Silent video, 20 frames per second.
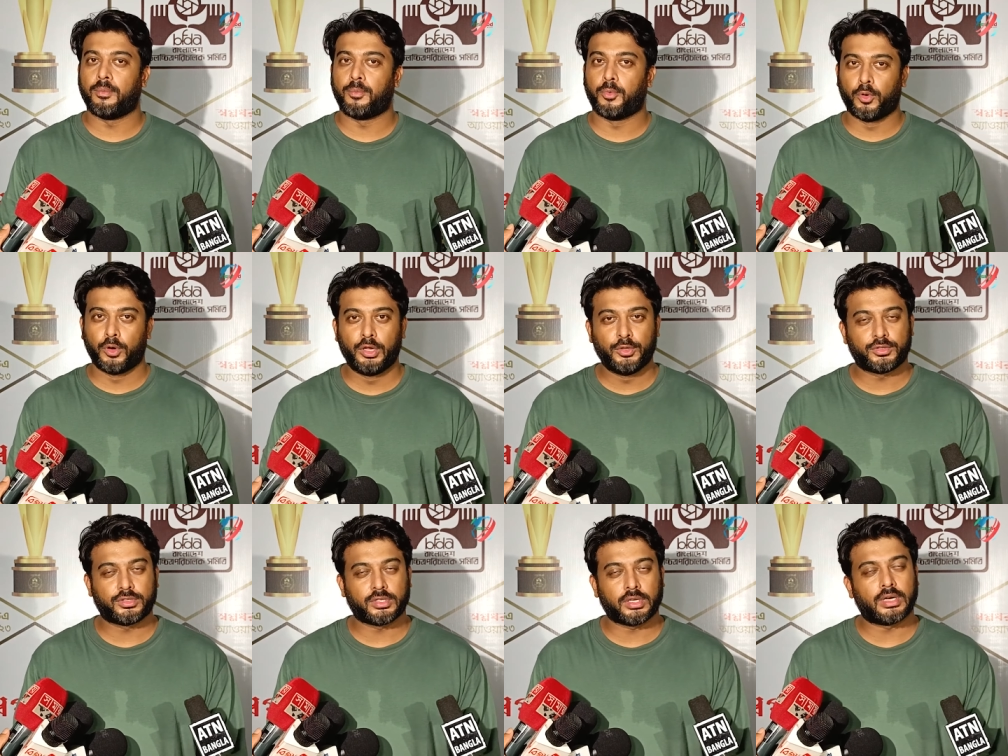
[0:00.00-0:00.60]

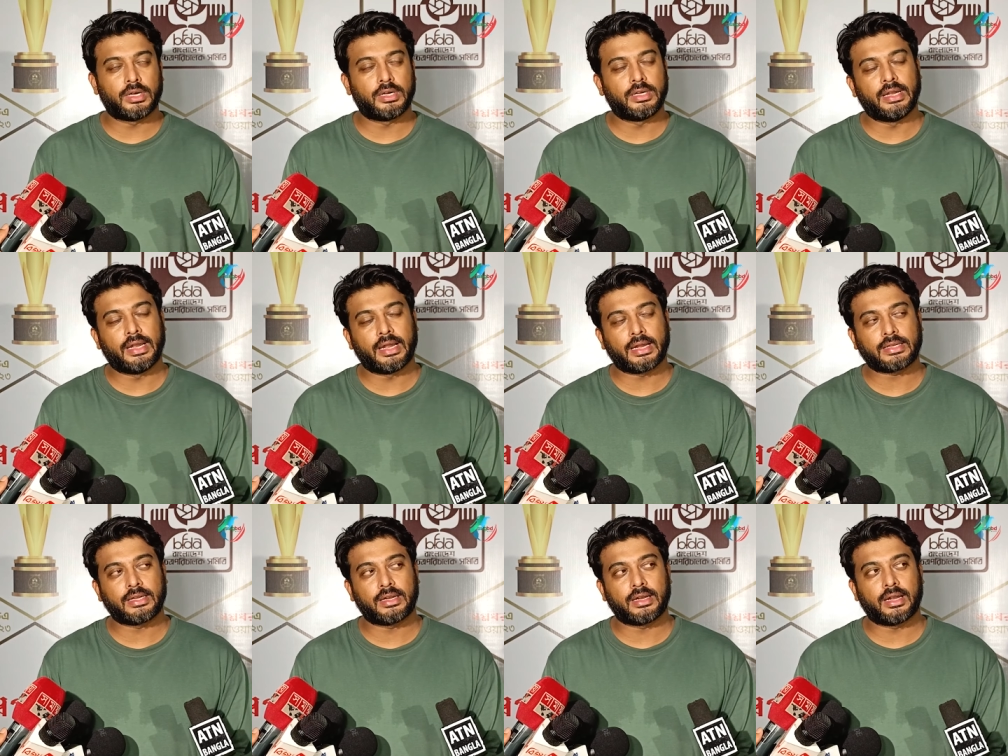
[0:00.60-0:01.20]
প্রডিউসার
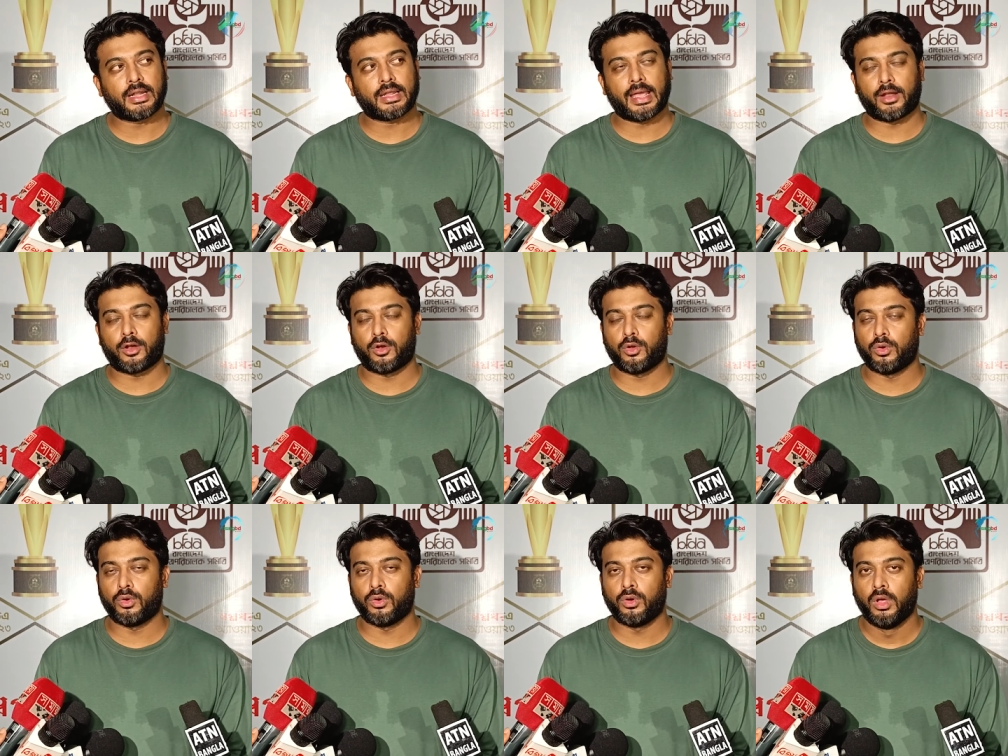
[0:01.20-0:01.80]
ডিরেক্টররা
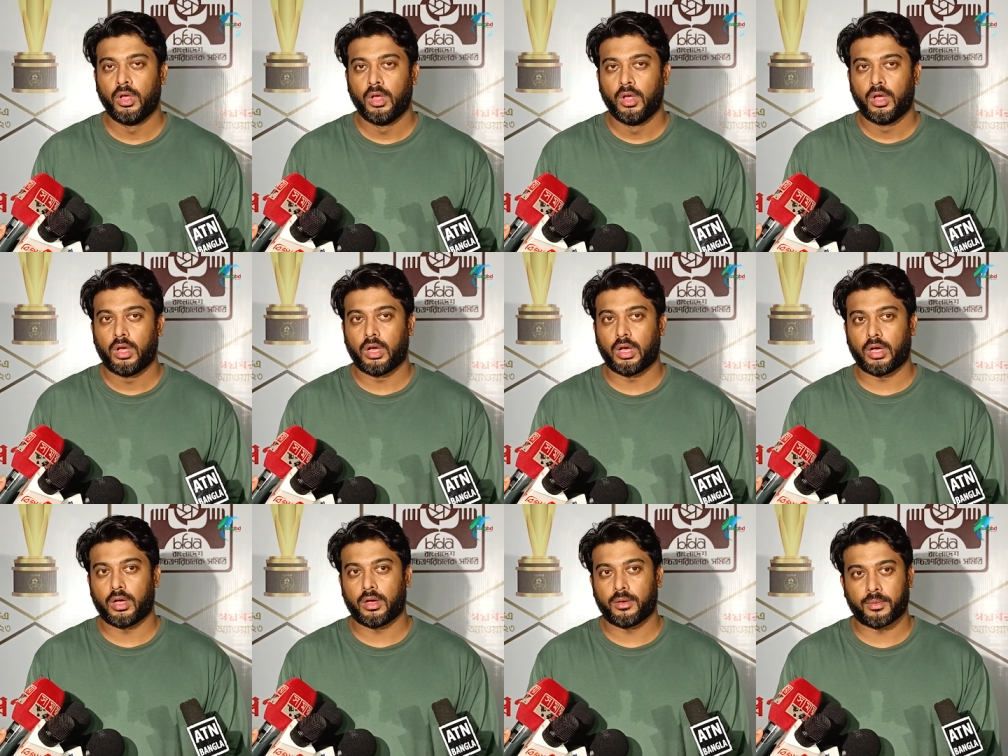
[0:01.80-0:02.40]
কেন
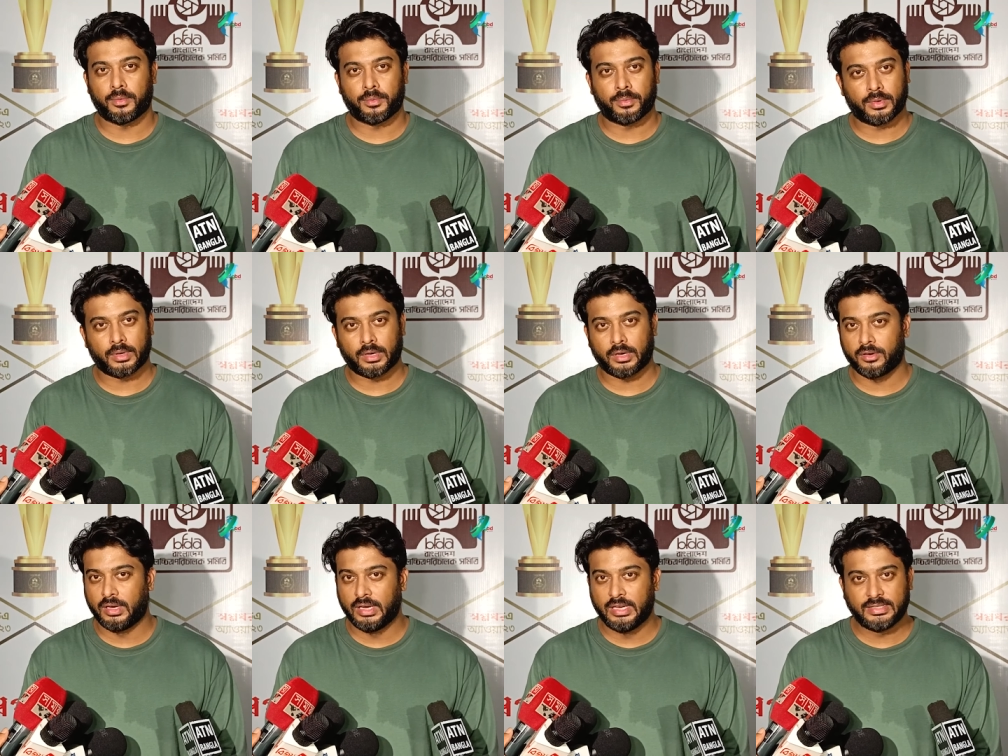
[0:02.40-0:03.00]

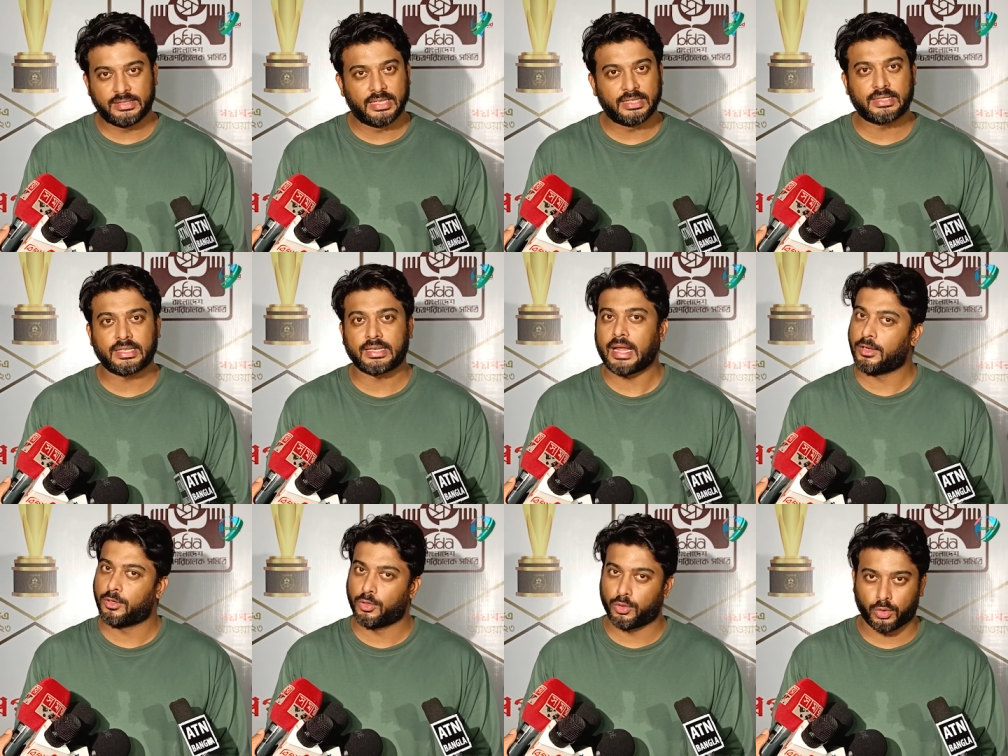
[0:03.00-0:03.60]
রিলিজ
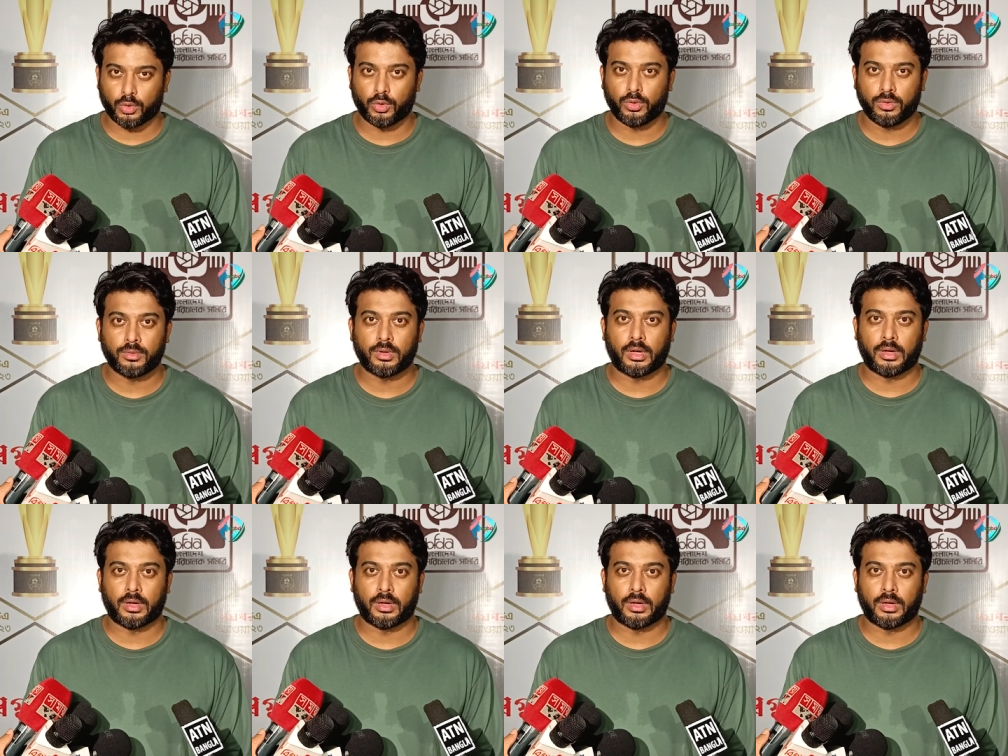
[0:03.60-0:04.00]
দিচ্ছেন আই ডোন্ট নো